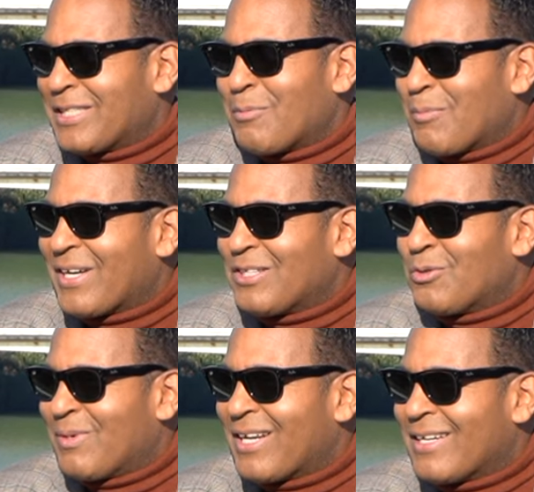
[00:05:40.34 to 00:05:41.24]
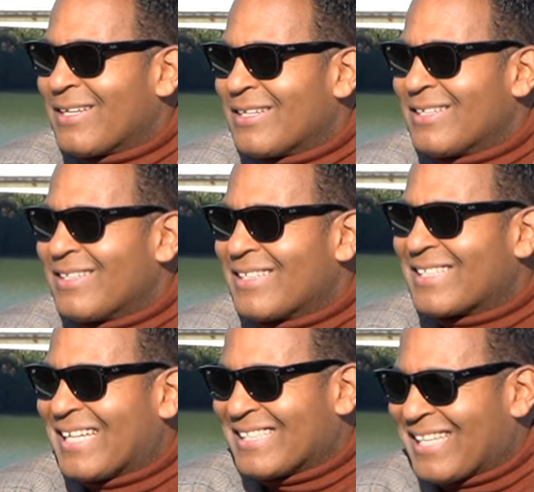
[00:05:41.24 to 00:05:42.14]
estás preparando para
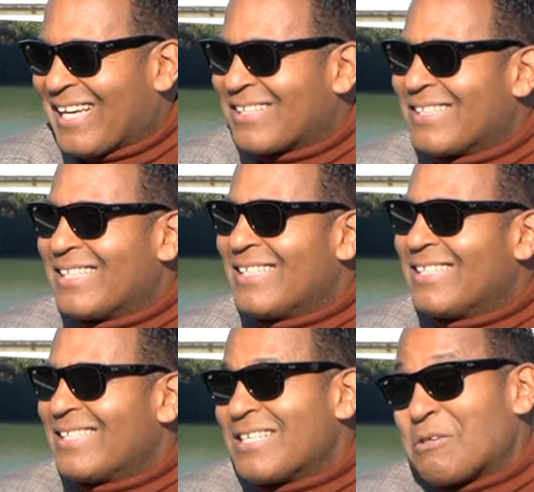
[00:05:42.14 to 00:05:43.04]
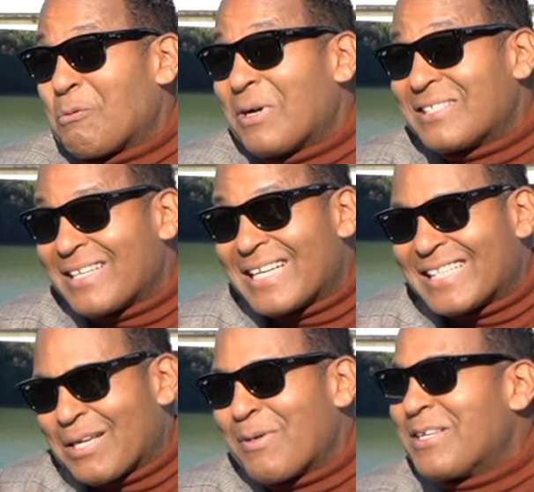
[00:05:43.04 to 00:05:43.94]
cantar ¿Y cuál sería
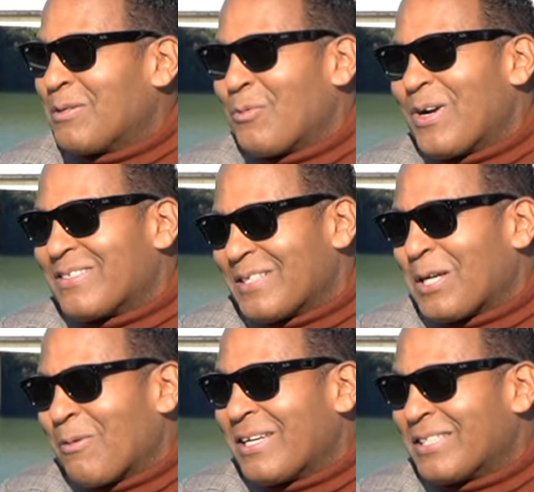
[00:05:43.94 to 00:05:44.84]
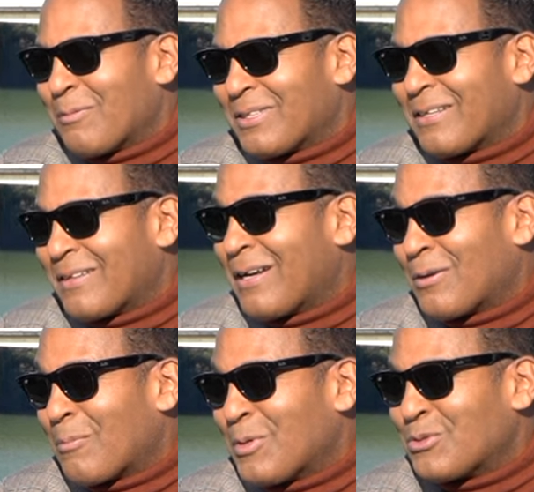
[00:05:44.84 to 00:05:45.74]
el tema y se puede decir que vas a interpretar de
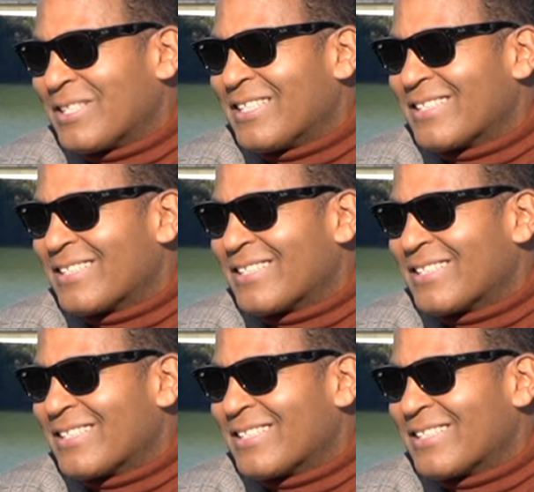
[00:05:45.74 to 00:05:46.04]
Laura Pausini?